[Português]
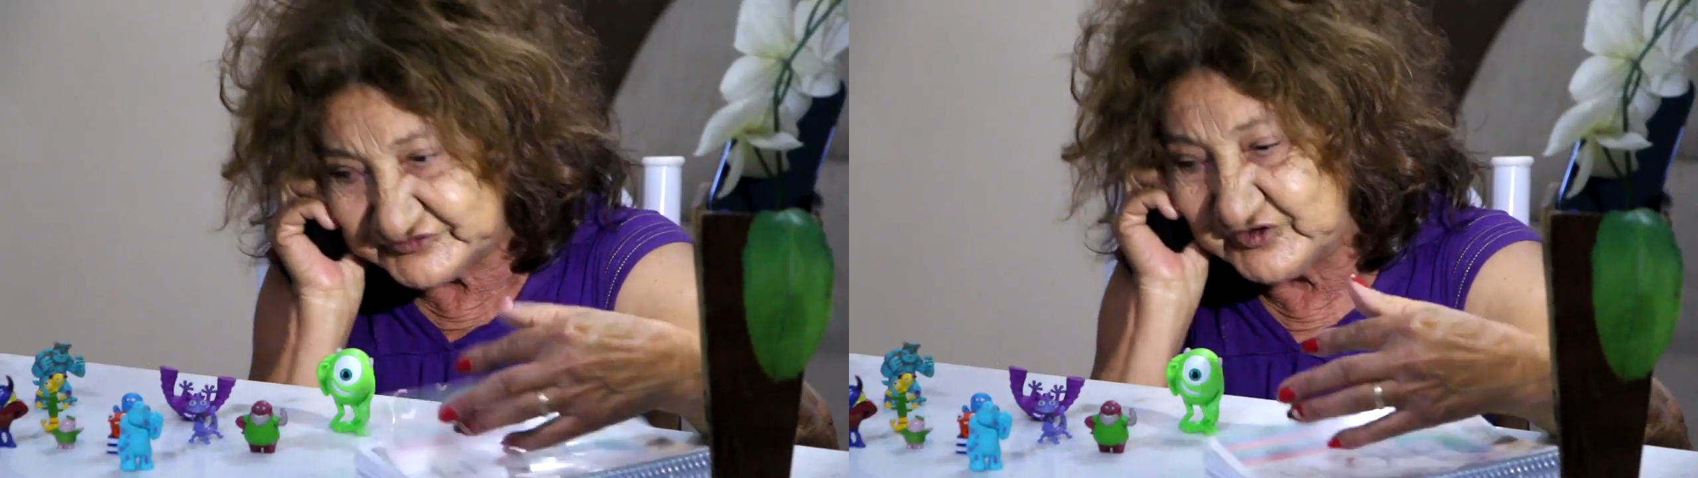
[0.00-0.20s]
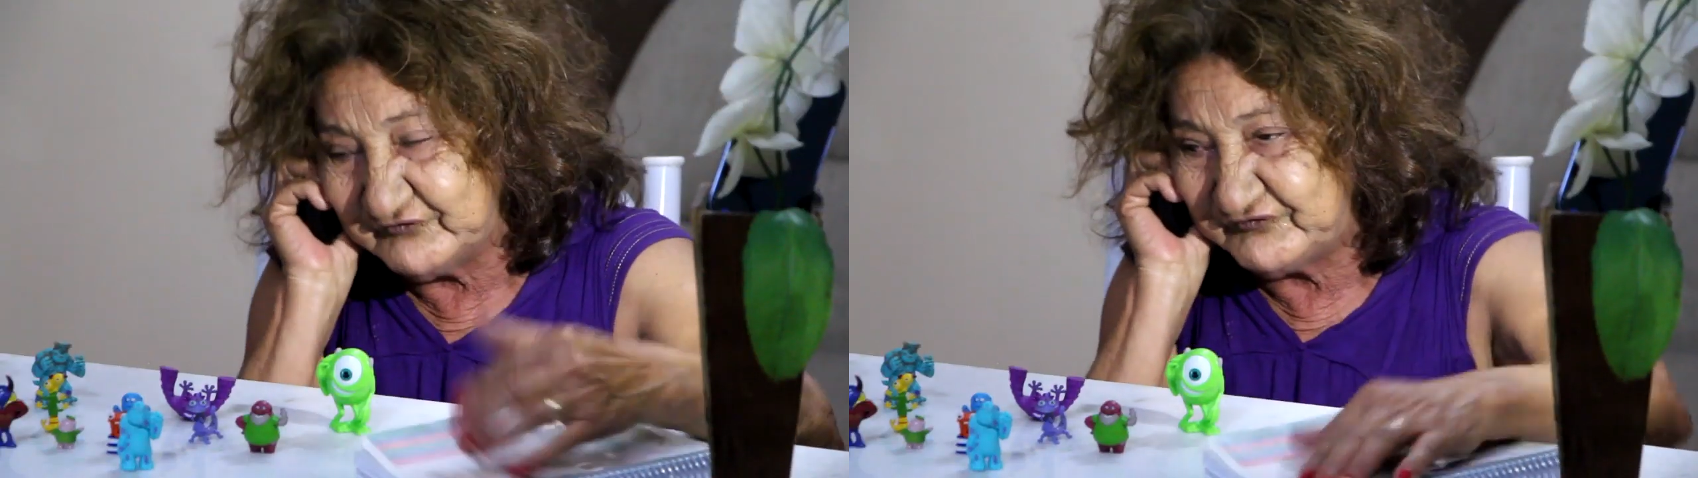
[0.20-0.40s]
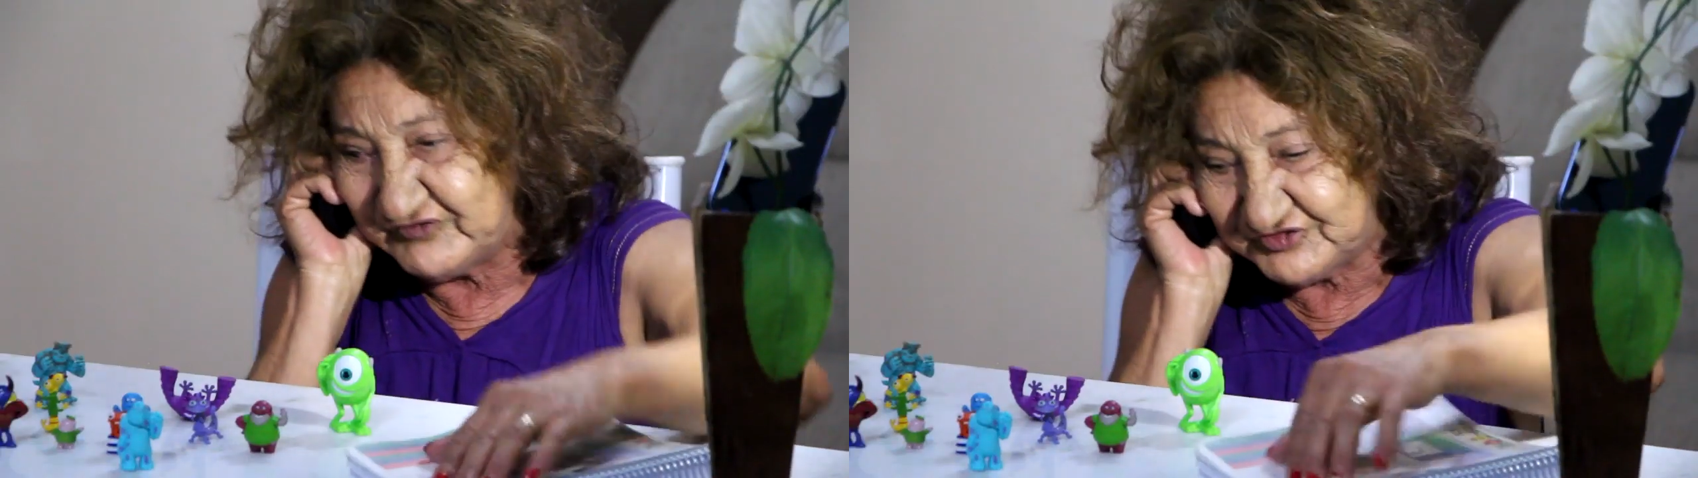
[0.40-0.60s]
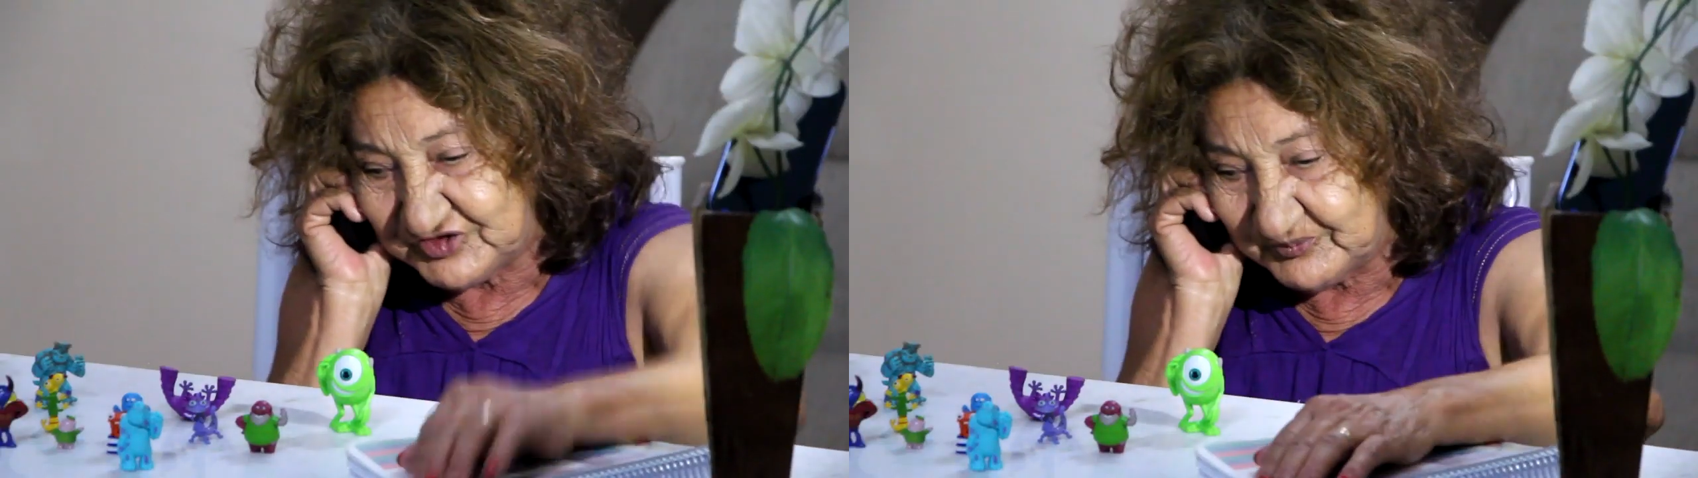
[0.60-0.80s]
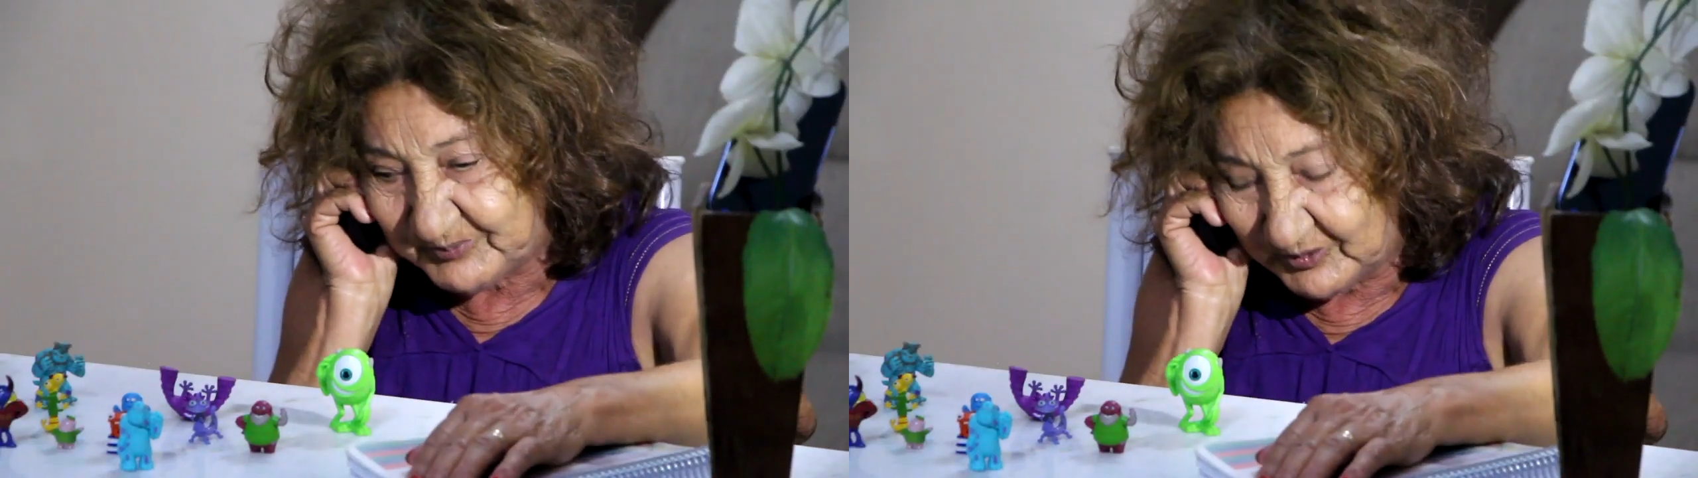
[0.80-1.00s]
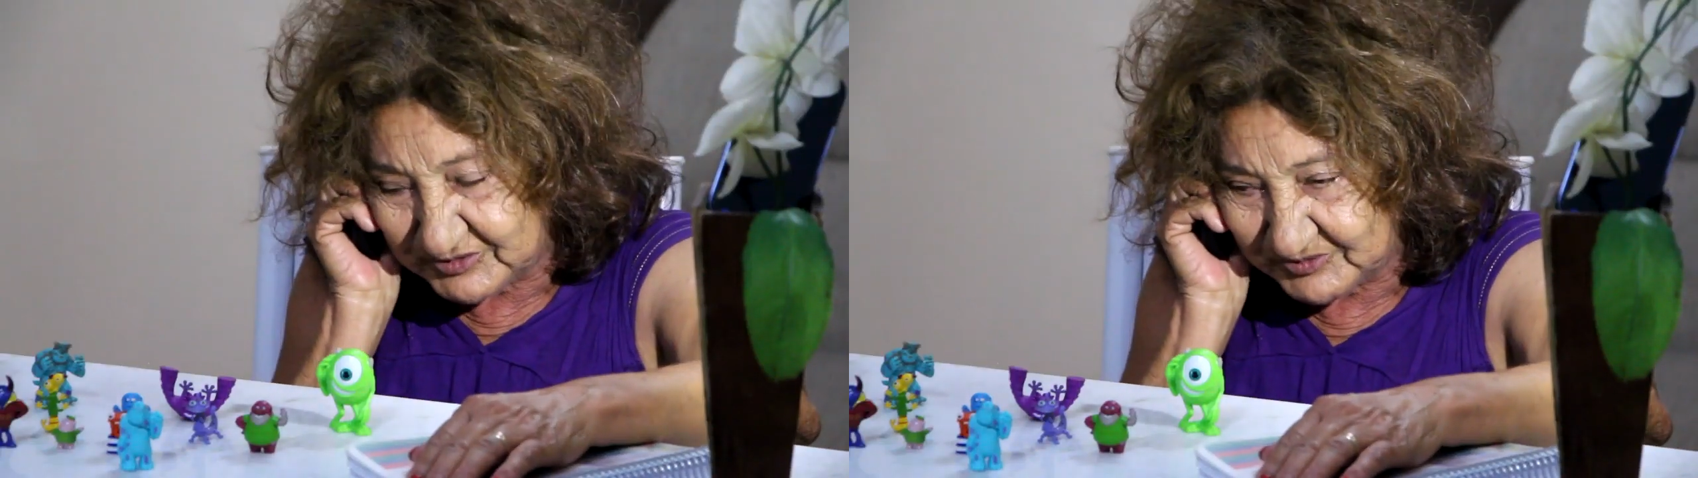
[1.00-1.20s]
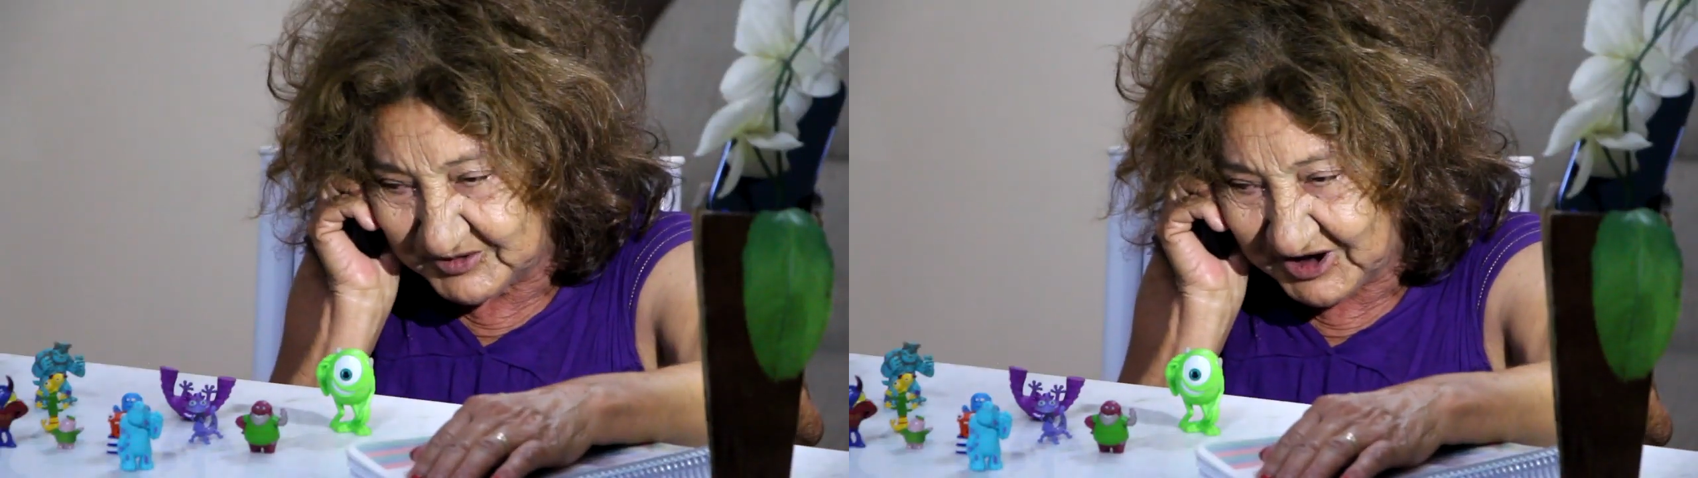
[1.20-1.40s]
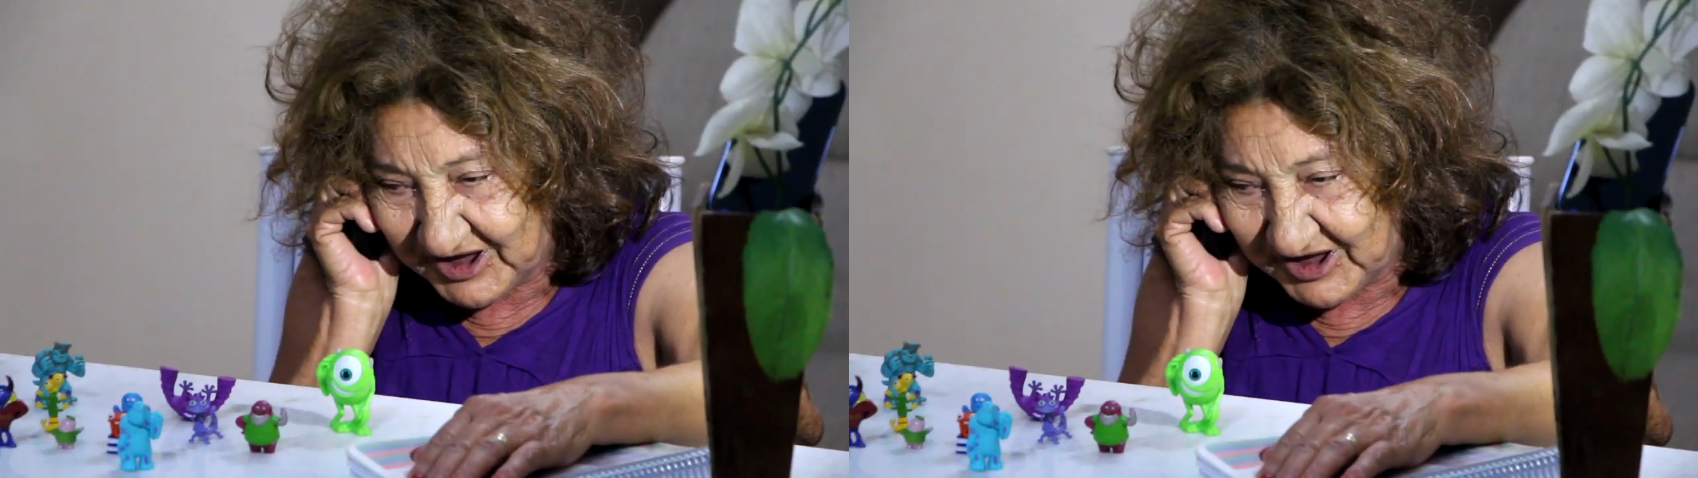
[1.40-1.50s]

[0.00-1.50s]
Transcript: o seu filho tem problema